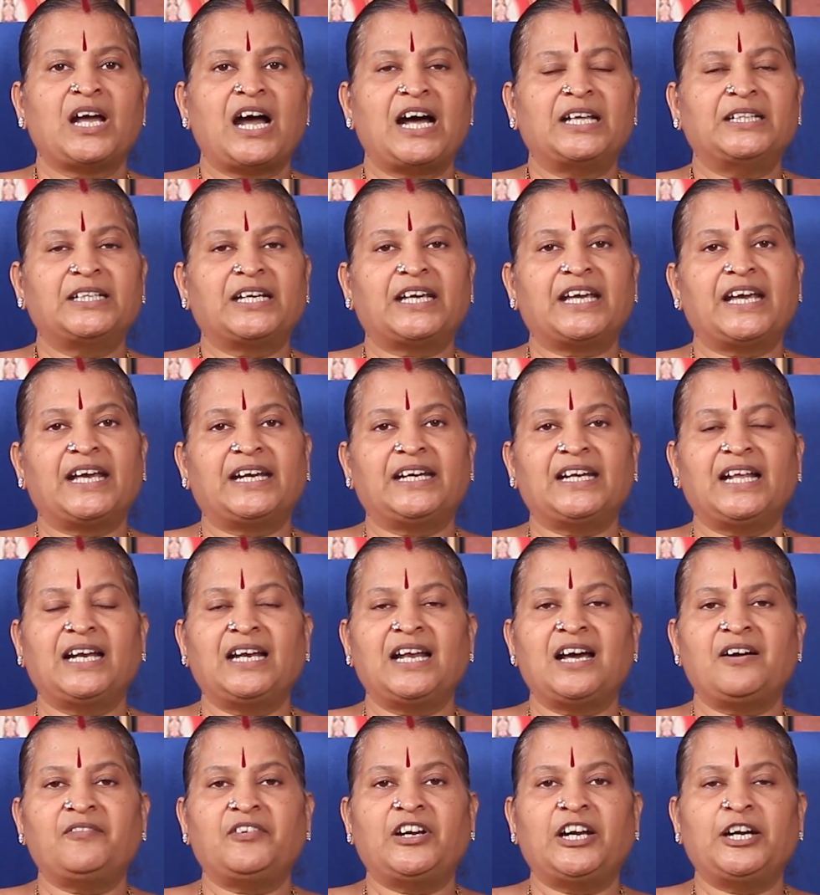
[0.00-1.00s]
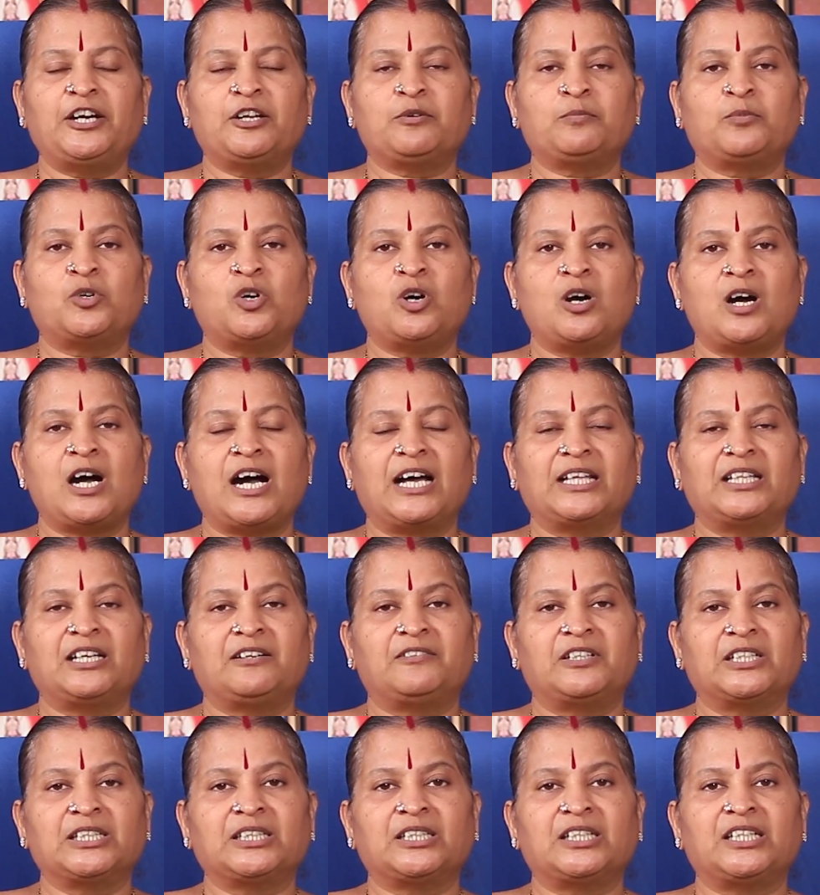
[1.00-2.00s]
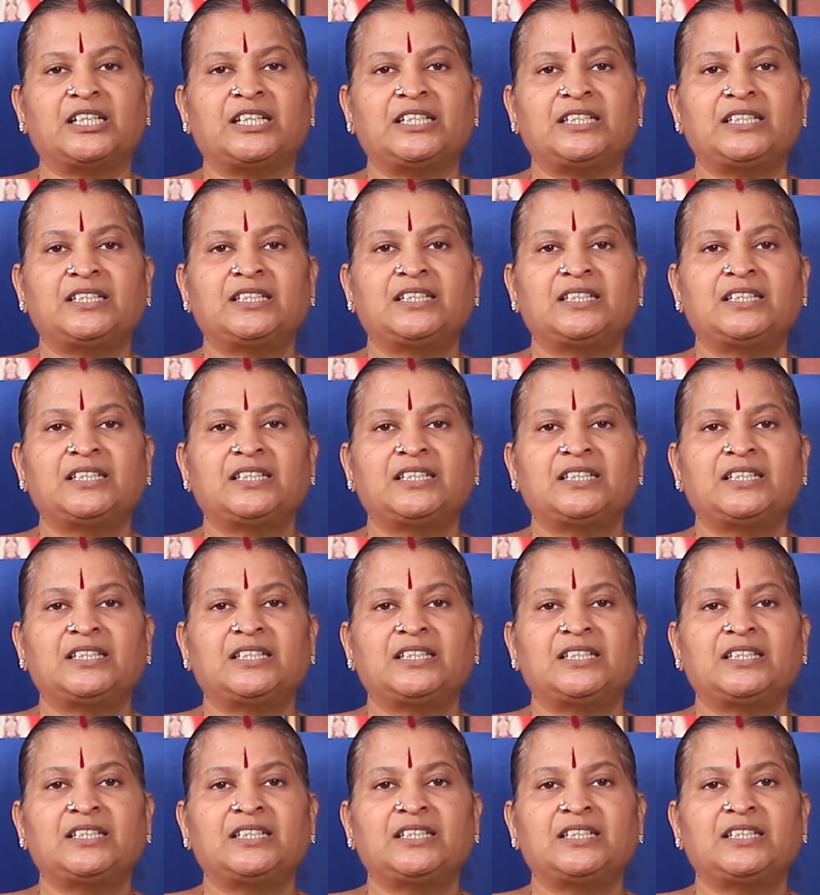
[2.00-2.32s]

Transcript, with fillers: அதுக்கு என்னெல்லாம் வேணுமோ அதை வந்து